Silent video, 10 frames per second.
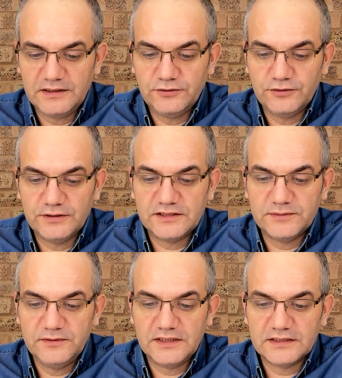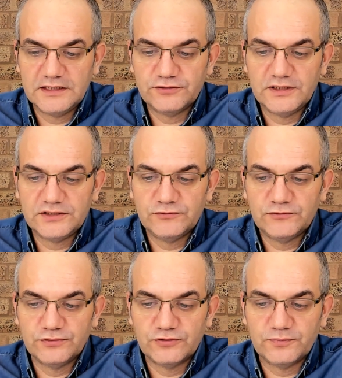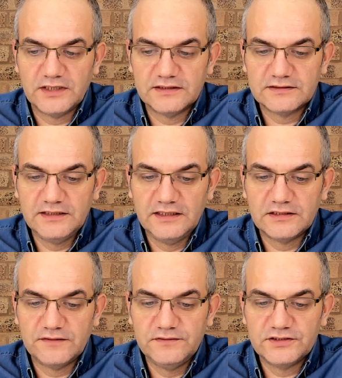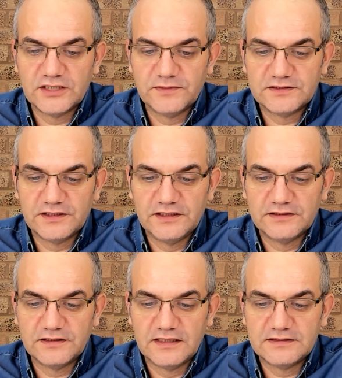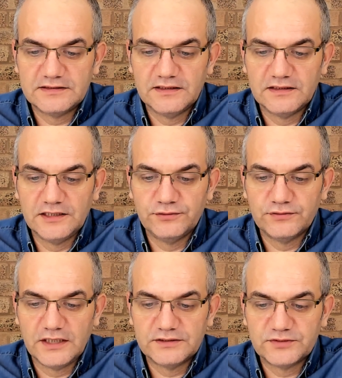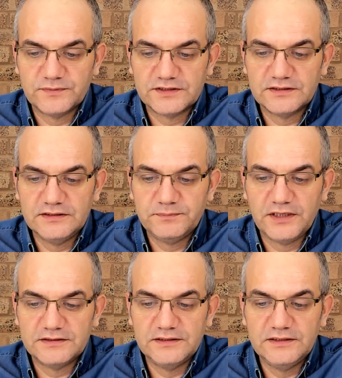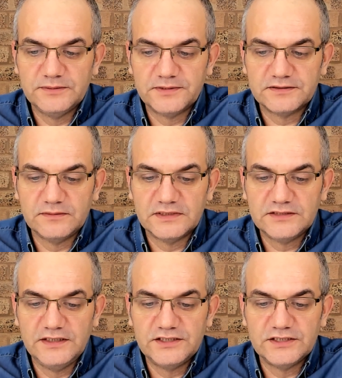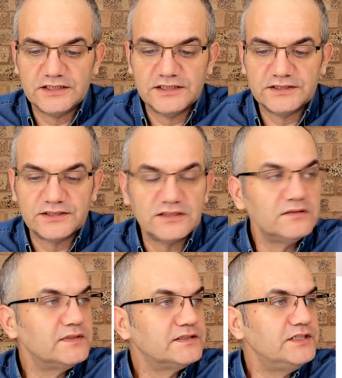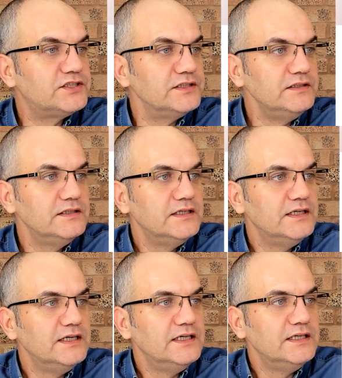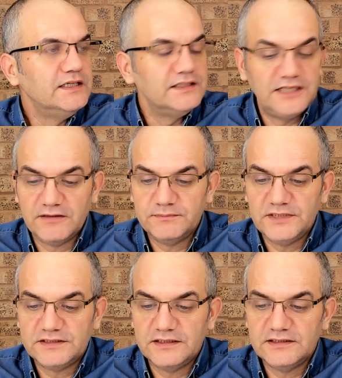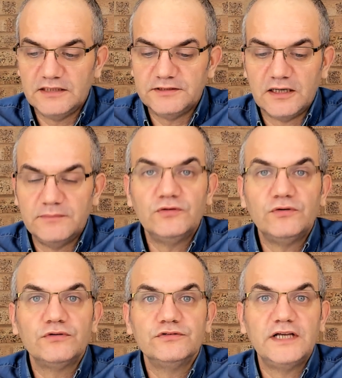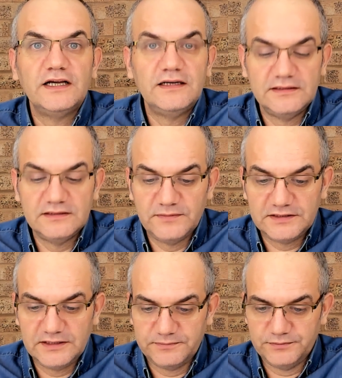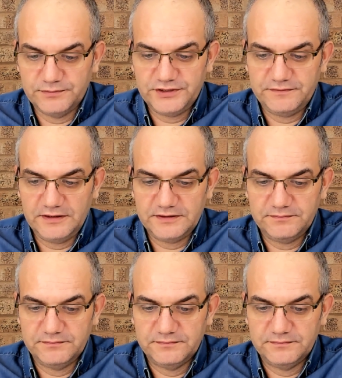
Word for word: yönetimi Merkez Yönetim Kurulu toplantısında etraflıca masaya yatırılan Sinan Aygün tartışmasının partinin yıpratılması ve içinin karıştırılması için devam niteliğinde bir hamle olduğu değerlendirmesi yapılmış efendim.